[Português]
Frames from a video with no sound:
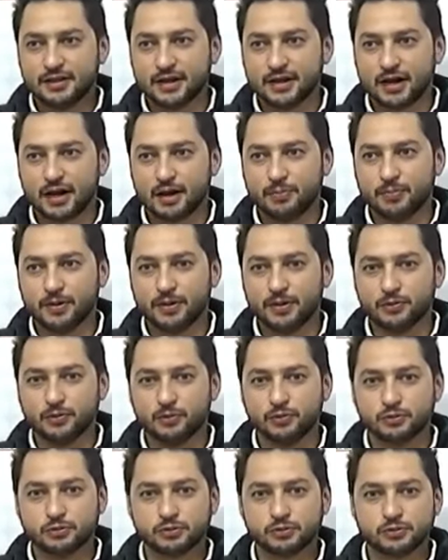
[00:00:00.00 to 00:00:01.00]
e
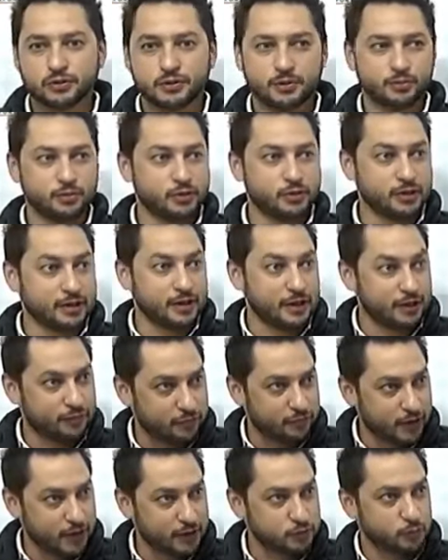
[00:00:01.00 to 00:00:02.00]
acabamos é, muito
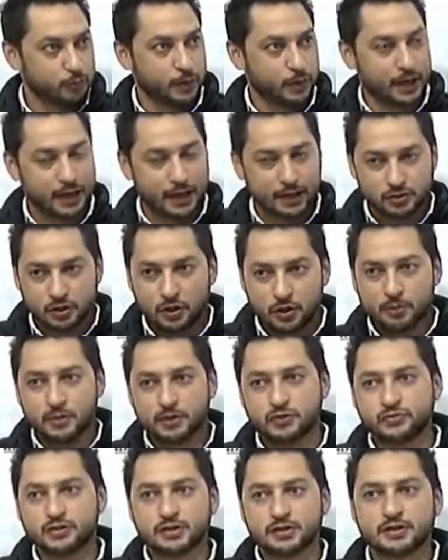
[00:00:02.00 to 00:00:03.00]
atarefados o Palácio,
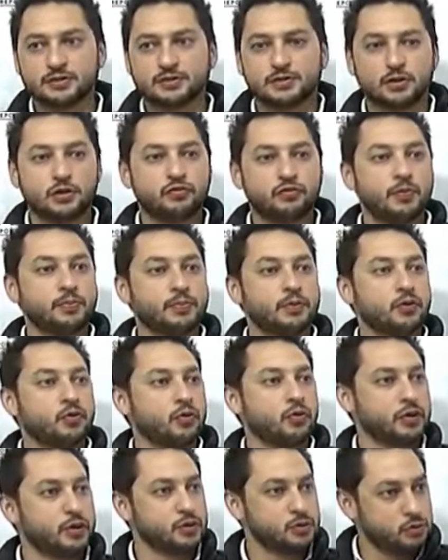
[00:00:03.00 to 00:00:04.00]
mas fiz questão de vir porque eu
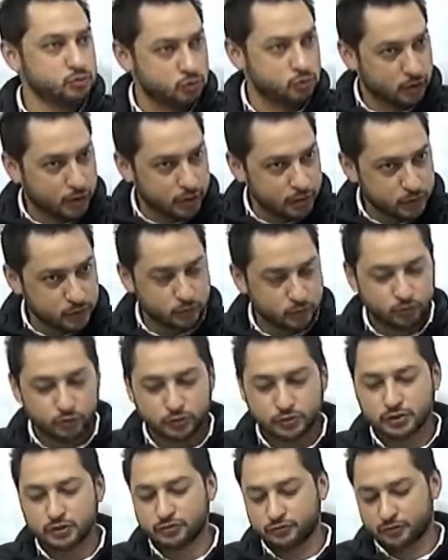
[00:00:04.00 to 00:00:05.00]
conheço o jornalismo que
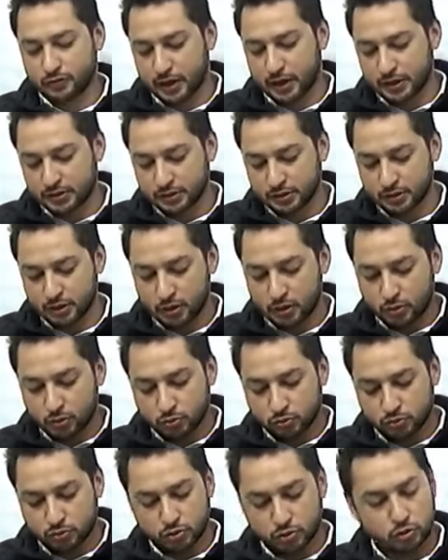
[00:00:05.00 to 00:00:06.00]
vocês fazem,
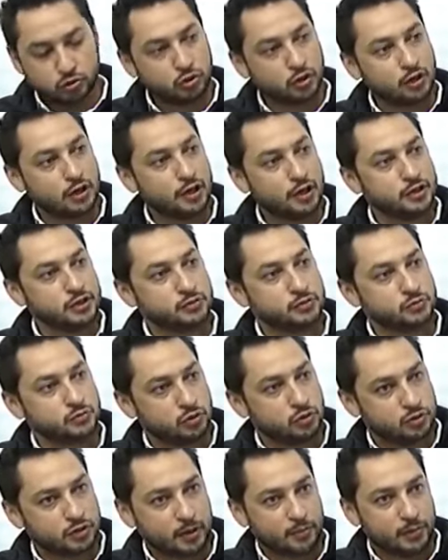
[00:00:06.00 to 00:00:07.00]
o seu jornalismo, o
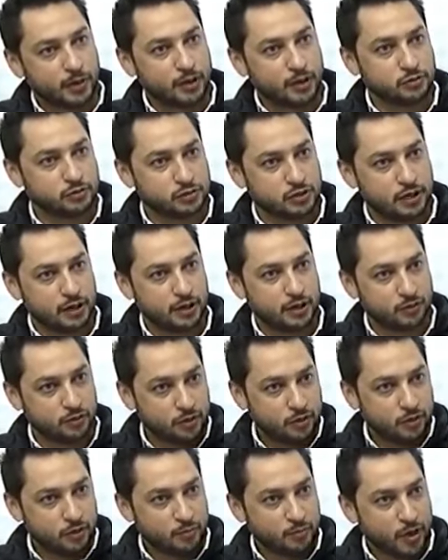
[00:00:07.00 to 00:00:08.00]
seu trabalho sério.
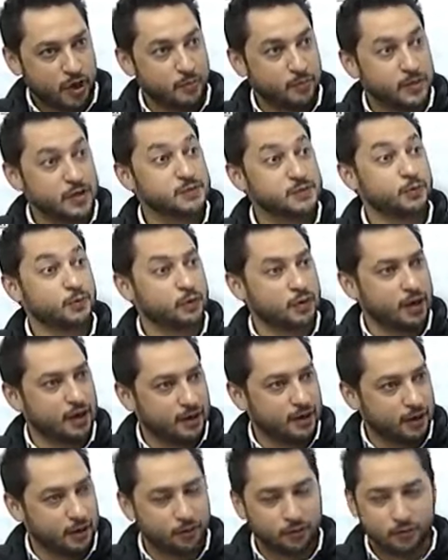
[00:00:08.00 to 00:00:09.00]
Parabéns pelo
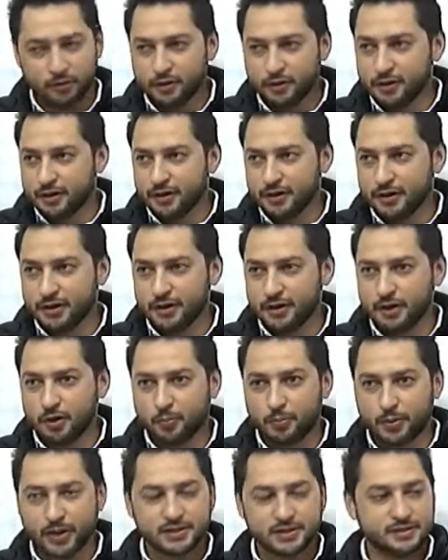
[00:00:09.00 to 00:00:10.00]
canal, é
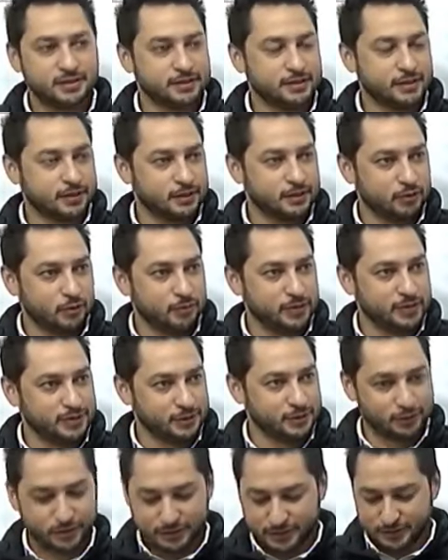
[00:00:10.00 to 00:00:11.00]
um prazer estar aqui no
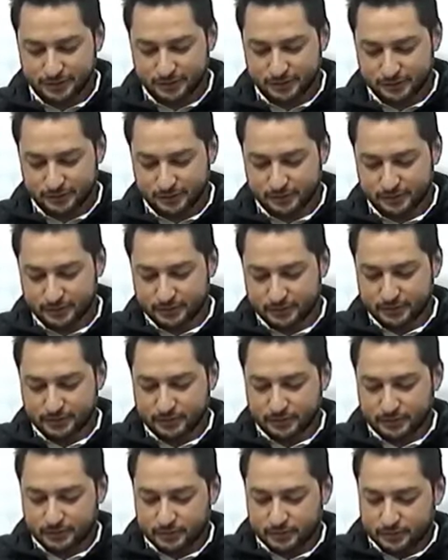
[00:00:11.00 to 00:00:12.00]
ABC hoje. Legal,
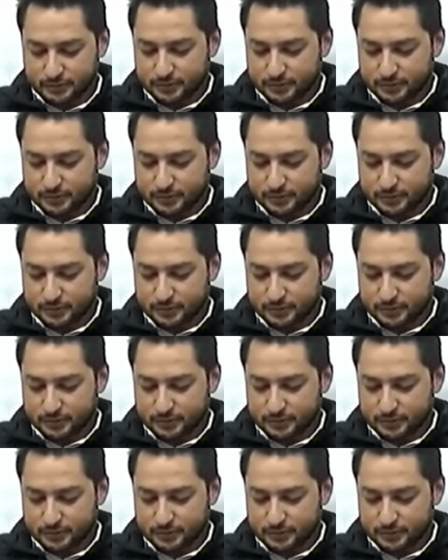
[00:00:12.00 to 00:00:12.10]
Vim. Olha, a